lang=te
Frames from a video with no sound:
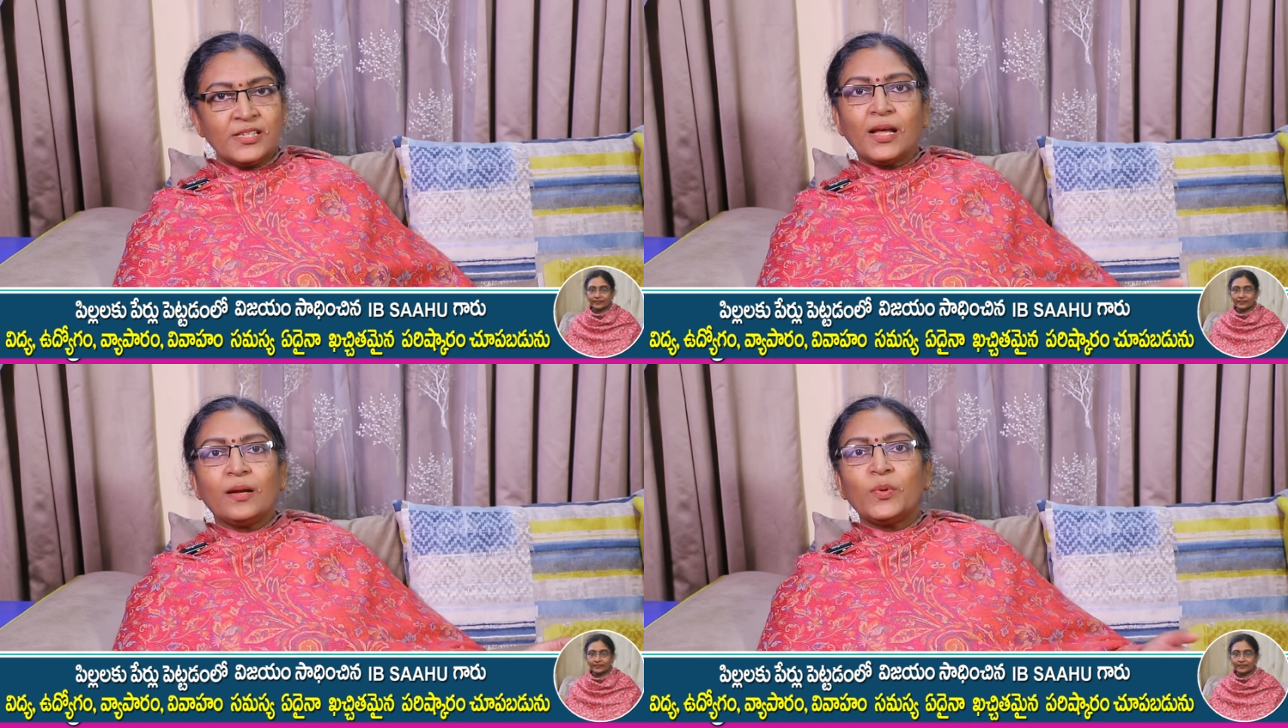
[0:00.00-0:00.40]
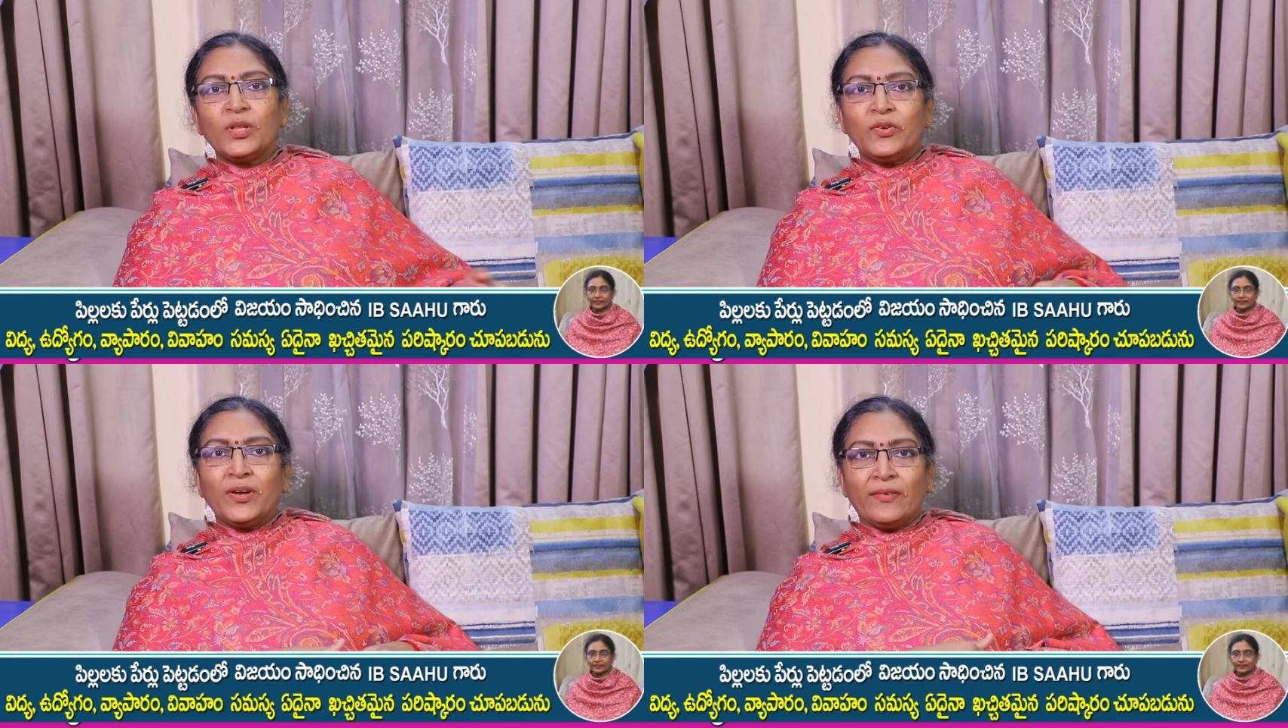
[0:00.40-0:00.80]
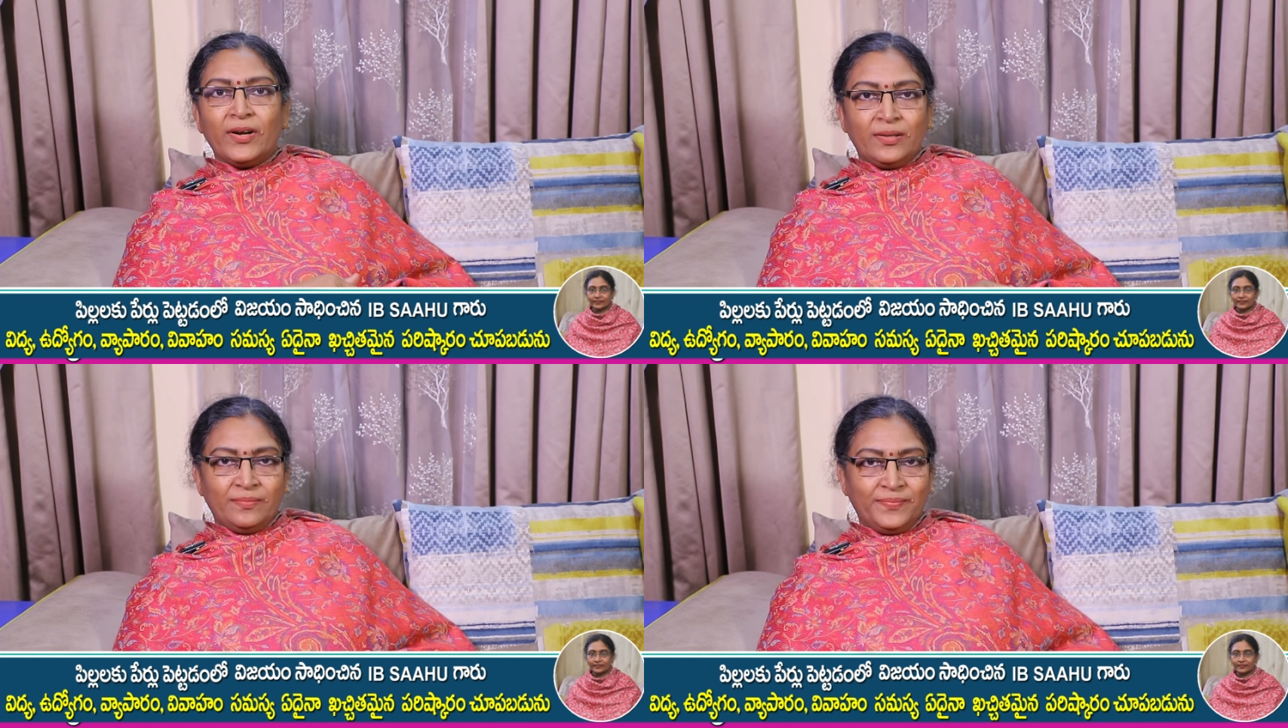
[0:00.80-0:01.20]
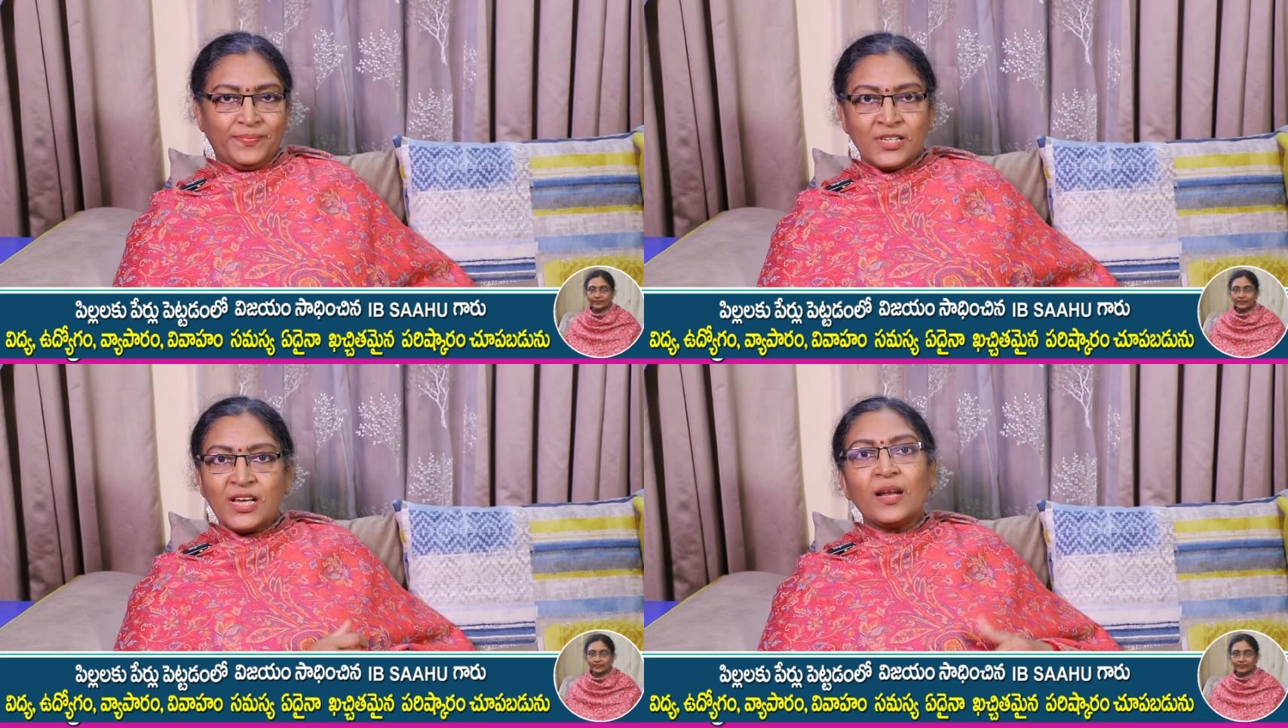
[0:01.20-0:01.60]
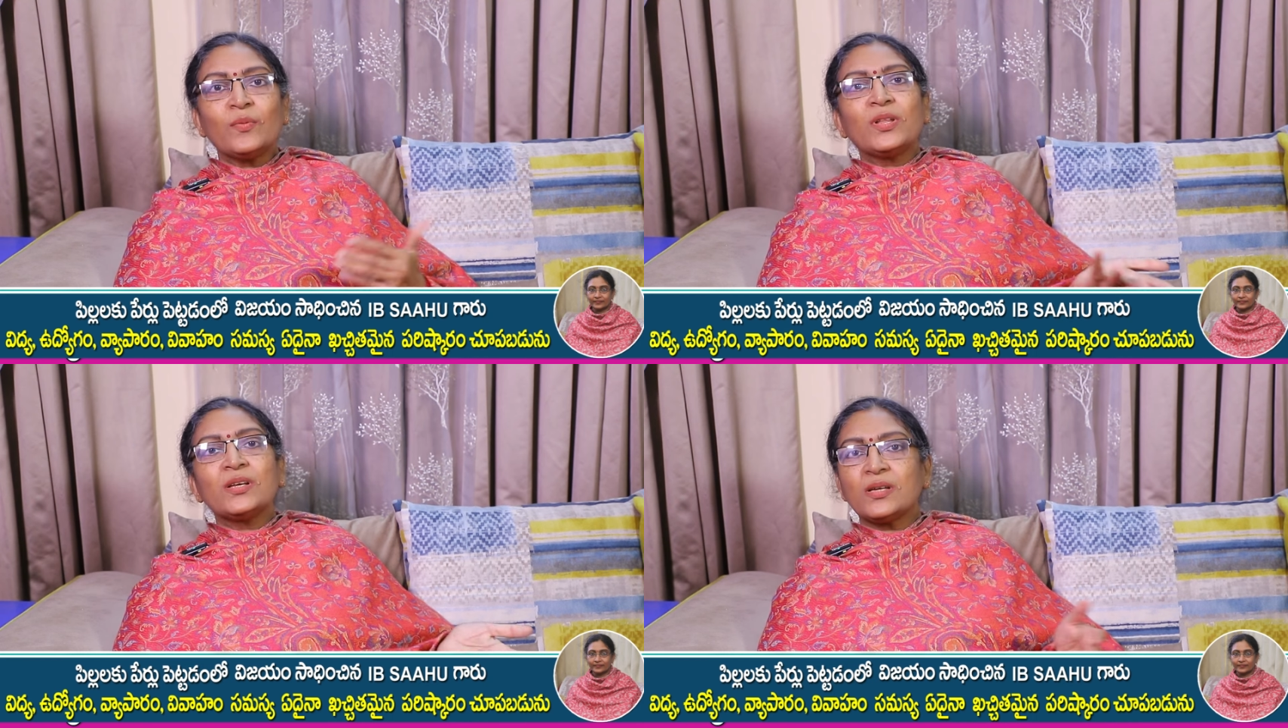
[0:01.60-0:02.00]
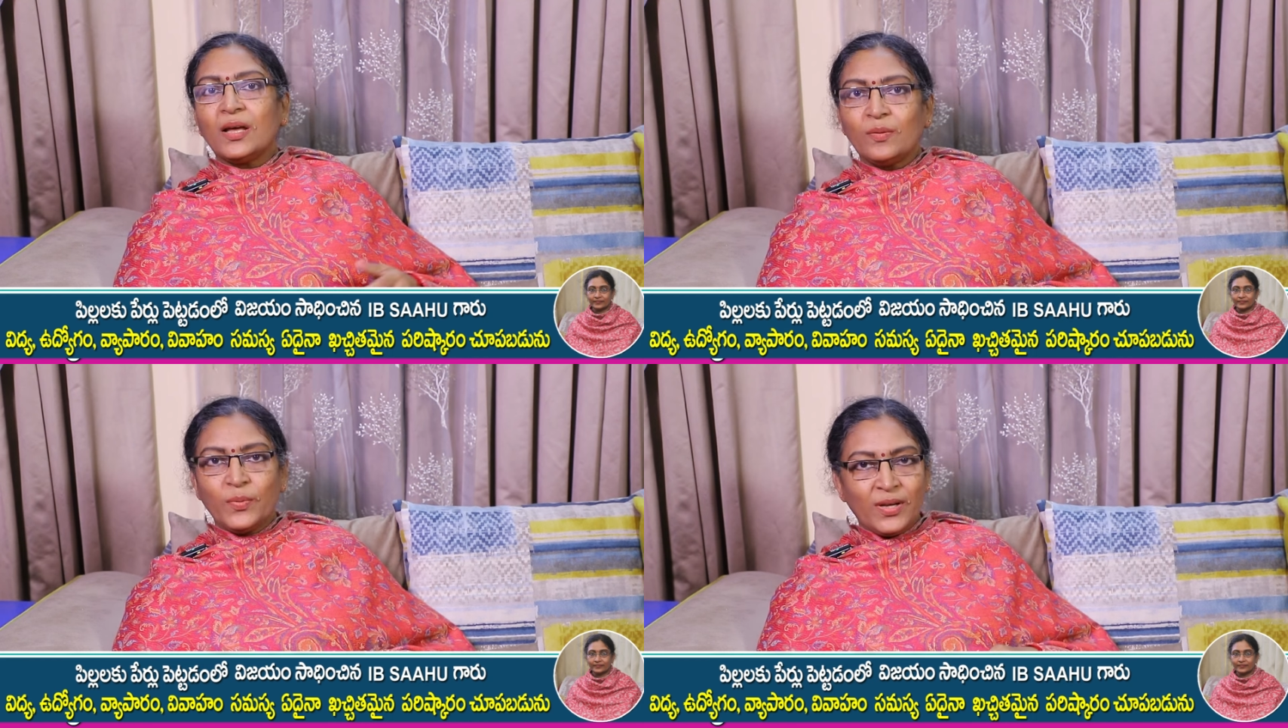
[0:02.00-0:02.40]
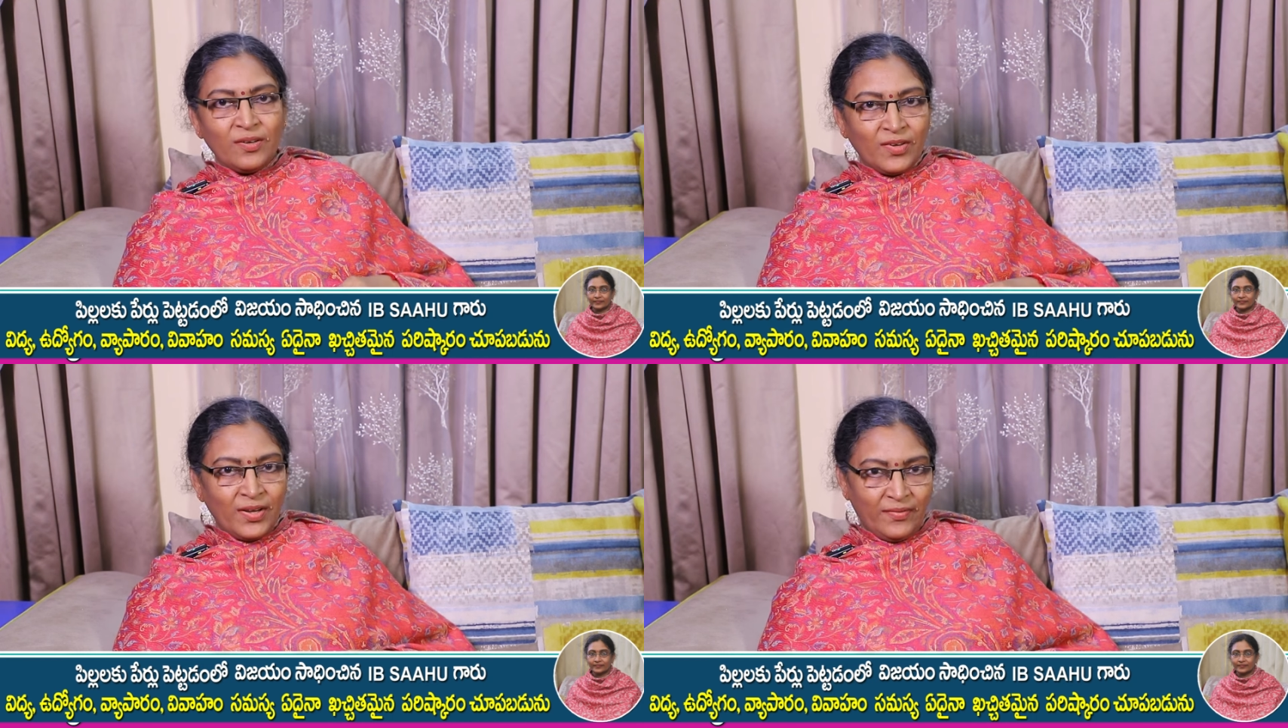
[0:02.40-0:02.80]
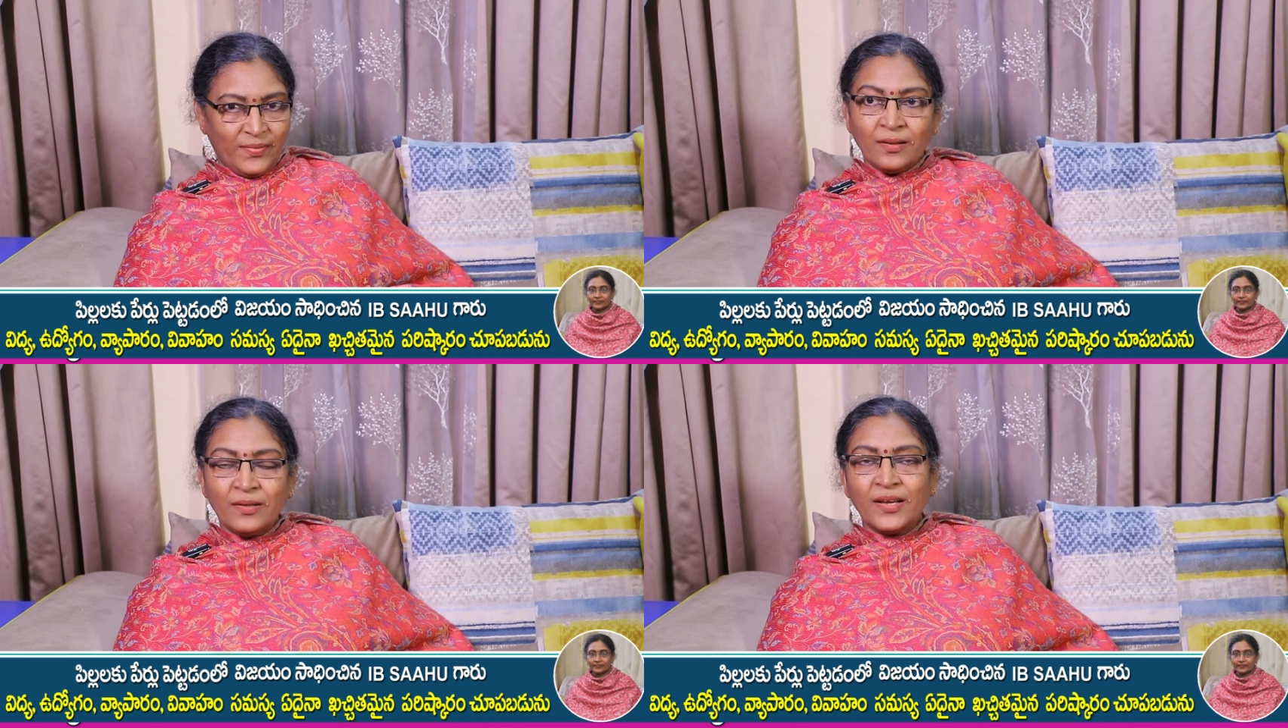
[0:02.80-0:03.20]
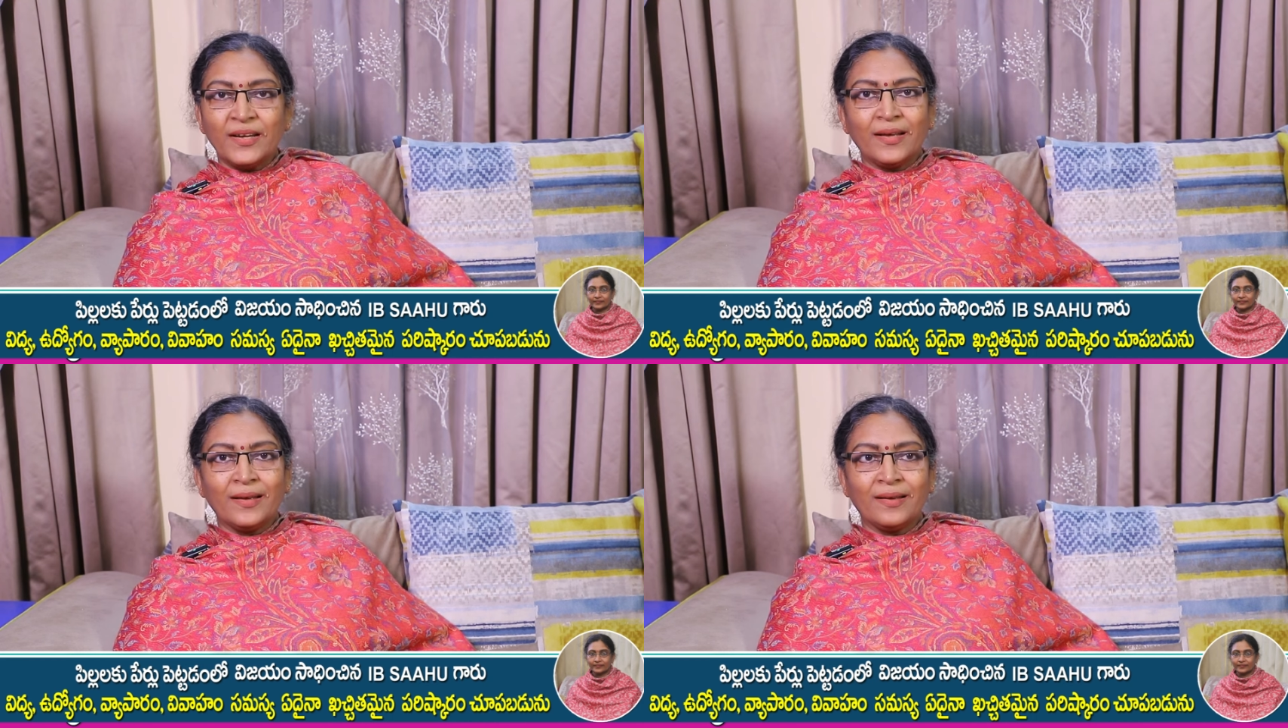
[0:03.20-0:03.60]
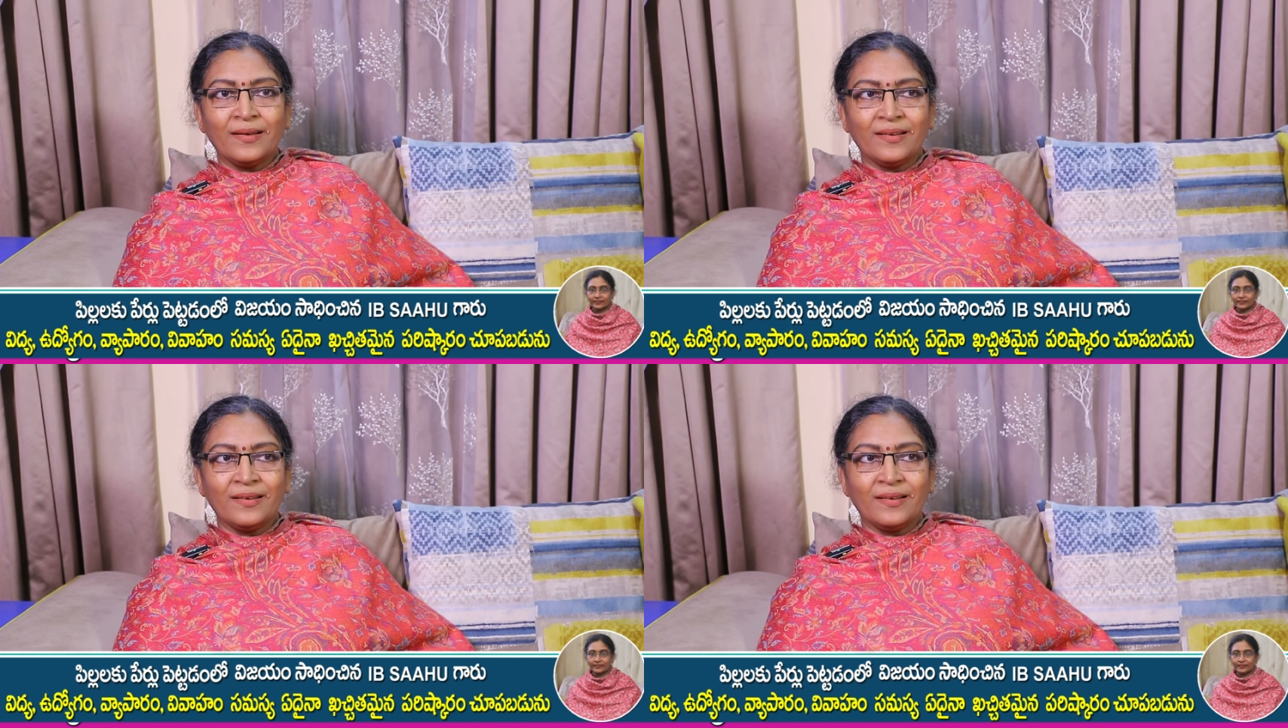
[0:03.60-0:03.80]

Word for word: చాలామంది ఉండేవాళ్ళు చాలామందికి చాలా పేర్లు ఉండేవి అందుకని